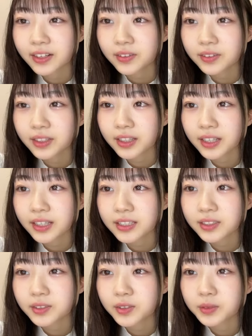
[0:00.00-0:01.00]
今季第
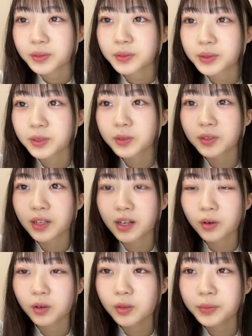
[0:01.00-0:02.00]
1号ホームラン。そう、なん
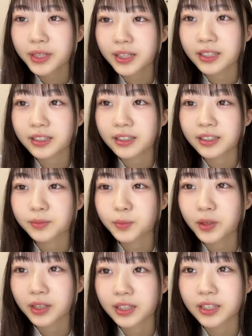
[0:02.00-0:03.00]
かホームランっ
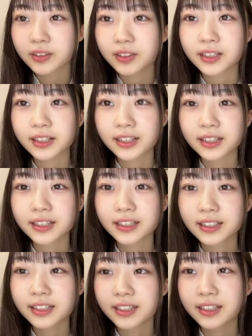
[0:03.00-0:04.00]
ぽかったよね、あれ。
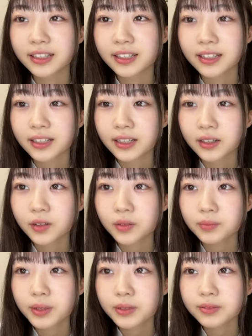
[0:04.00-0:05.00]
ね。
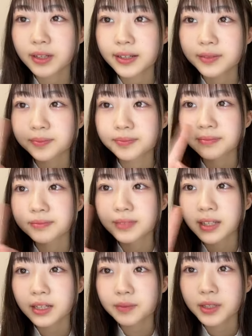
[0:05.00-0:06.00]
こんばんは。
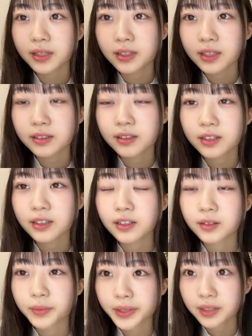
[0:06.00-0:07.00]
前髪何点ぐらいなん
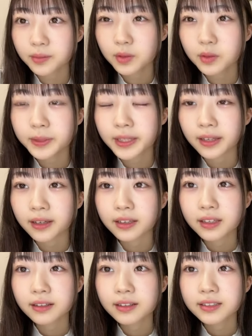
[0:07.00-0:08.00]
か前髪伸びて
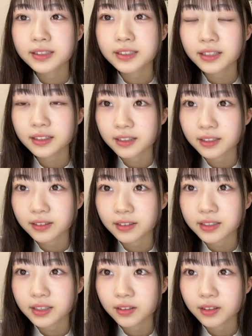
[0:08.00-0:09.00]
いい感じになってきたん
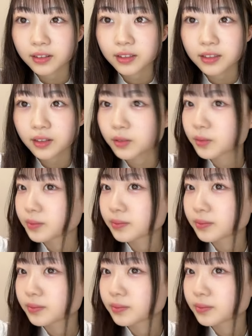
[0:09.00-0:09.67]
ですけど、何点だろう。